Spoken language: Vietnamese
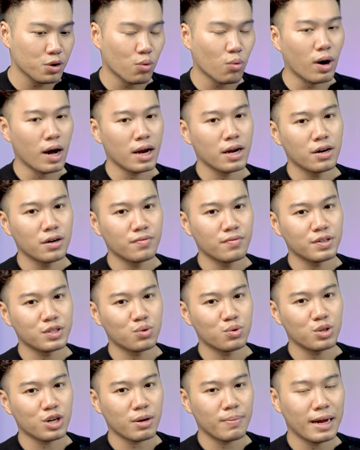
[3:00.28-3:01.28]
nó quá lớn, ví
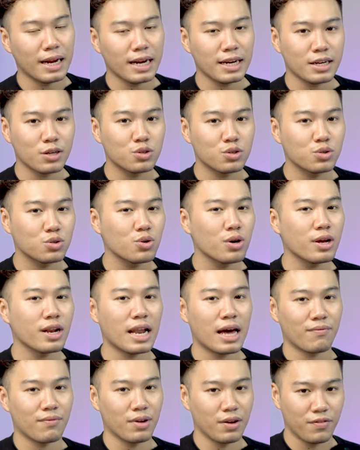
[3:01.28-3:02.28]
dụ như các bạn chuyên
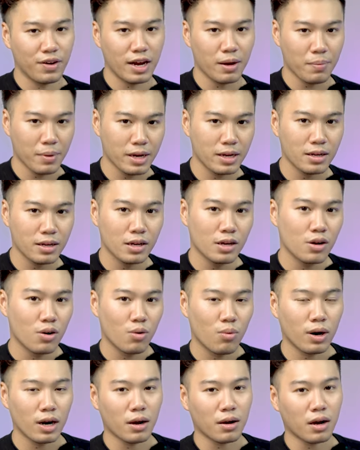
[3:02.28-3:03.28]
làm về VFX
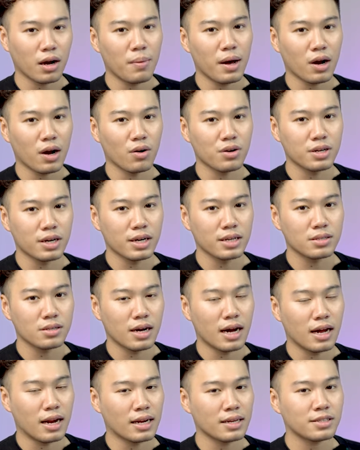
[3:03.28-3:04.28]
hoặc là các bạn có những cái dự
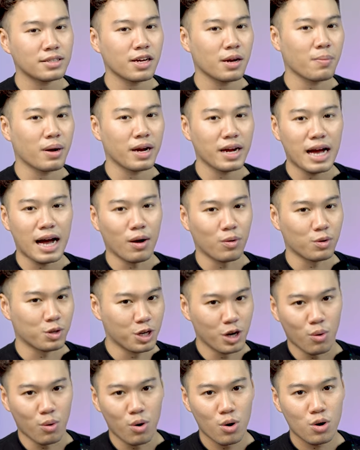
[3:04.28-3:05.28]
án chạy máy ảo
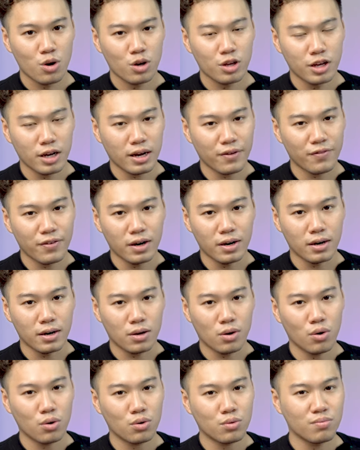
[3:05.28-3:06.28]
nhiều, những cái phần
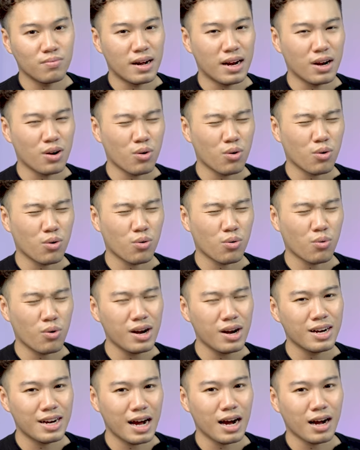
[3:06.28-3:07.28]
code mà nó
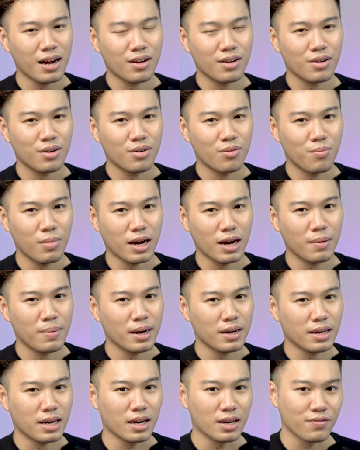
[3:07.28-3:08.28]
quá là nặng mà các
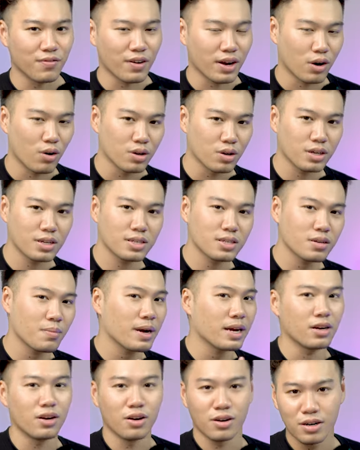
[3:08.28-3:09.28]
bạn cần phải có những cái sức
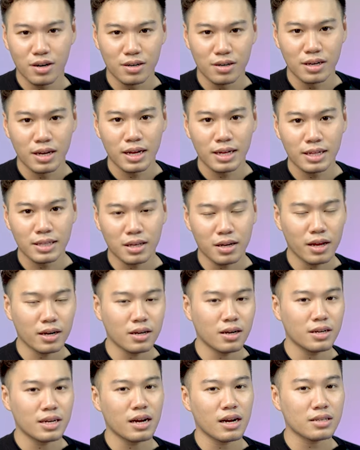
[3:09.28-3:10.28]
mạnh lớn hơn thì nên
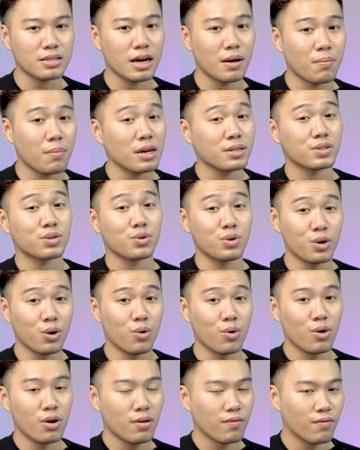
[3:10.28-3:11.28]
cân nhắc sang Mac Studio
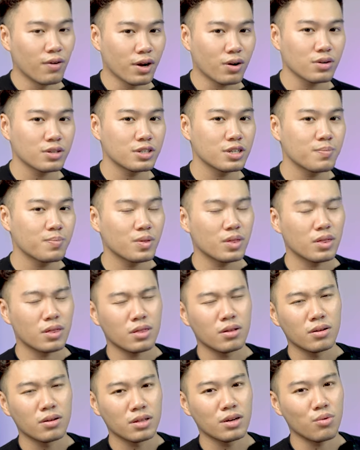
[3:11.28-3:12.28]
với con chip
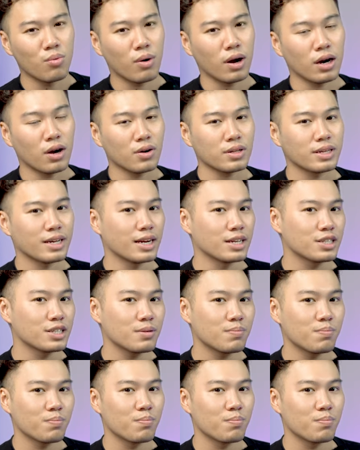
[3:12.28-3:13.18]
tương tự hoặc là có thể là chip